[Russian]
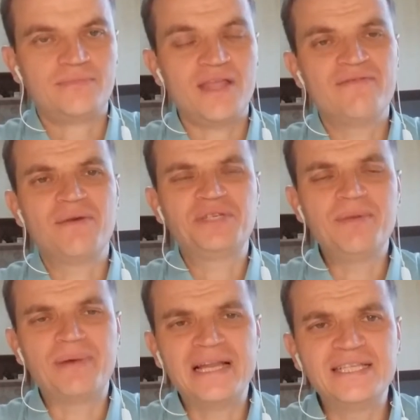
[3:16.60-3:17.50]
Вообще
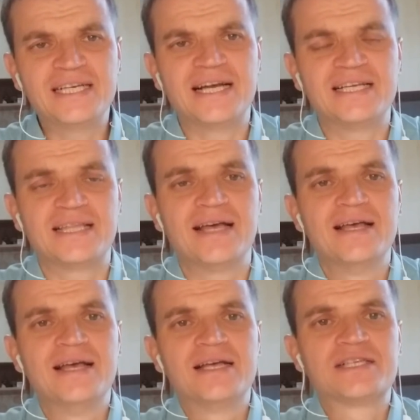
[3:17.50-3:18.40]
политика – это
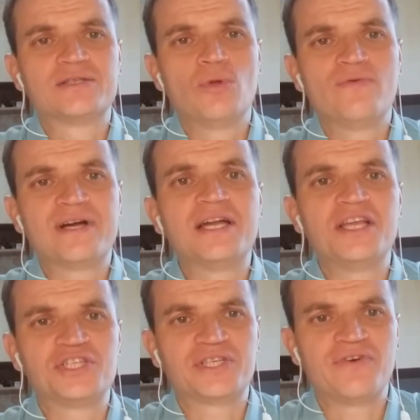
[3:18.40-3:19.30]
слово
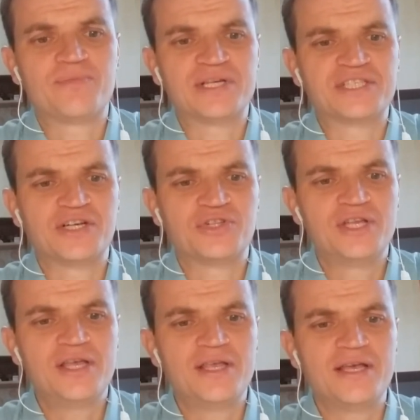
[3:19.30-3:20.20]
греческого
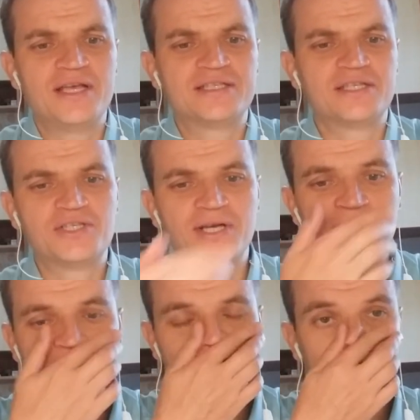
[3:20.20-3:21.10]
происхождения и
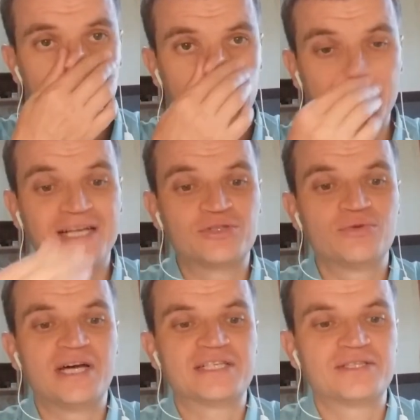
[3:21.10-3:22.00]
означает
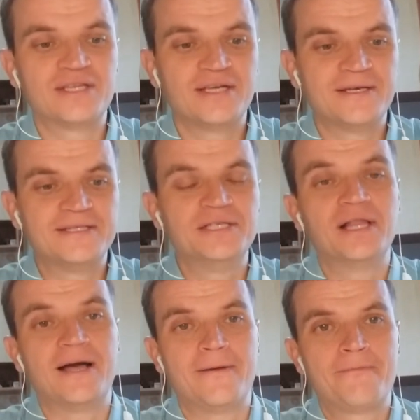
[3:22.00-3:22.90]
государственные
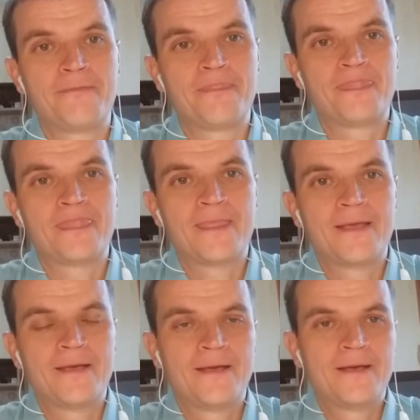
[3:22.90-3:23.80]
дела.
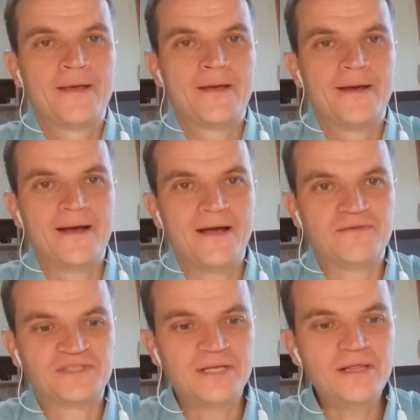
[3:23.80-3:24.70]
А
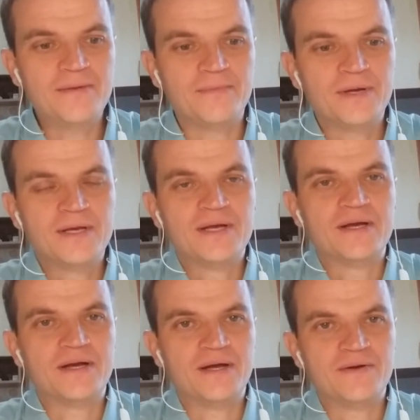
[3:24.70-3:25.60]
в целом,
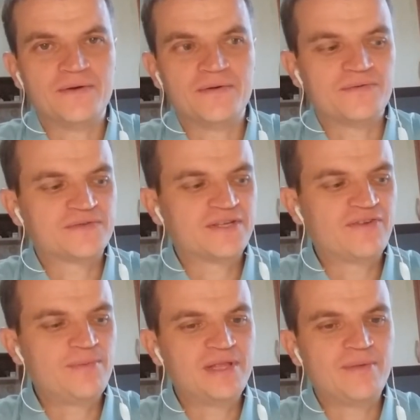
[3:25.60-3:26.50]
э, в
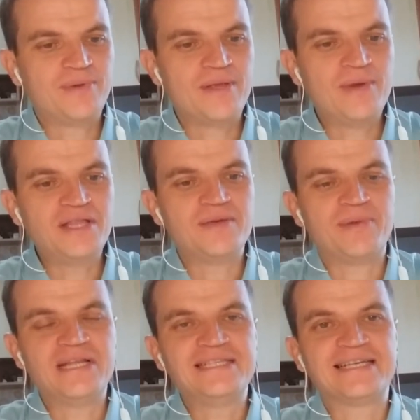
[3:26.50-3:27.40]
современном понимании
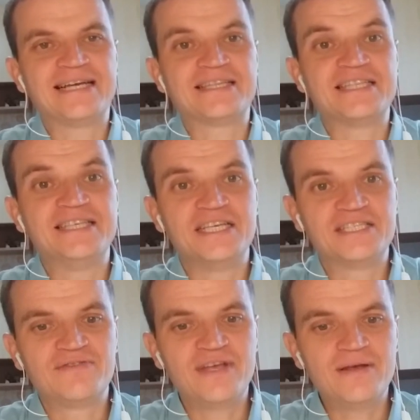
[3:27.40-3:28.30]
политика это
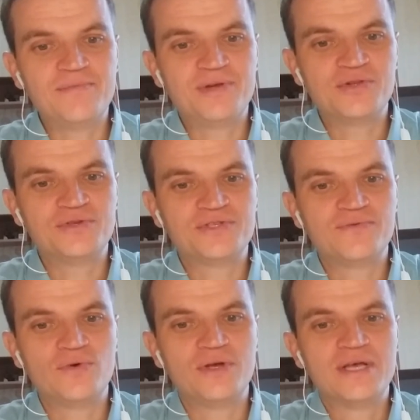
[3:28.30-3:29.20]
действие, прежде
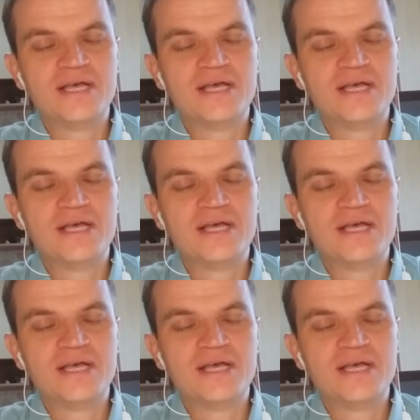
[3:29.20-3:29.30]
всего,